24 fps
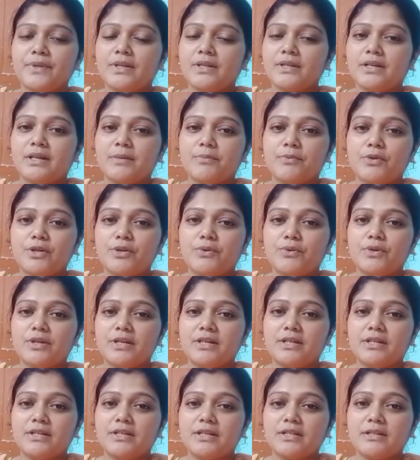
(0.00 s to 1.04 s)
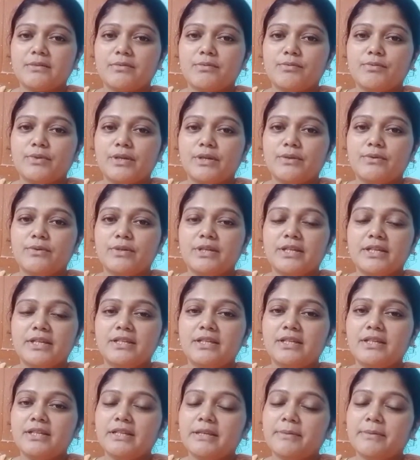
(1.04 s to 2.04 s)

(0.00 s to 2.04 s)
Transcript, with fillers: তারপরে ওখানে ডাক্তারবাবু লিখে দিলেন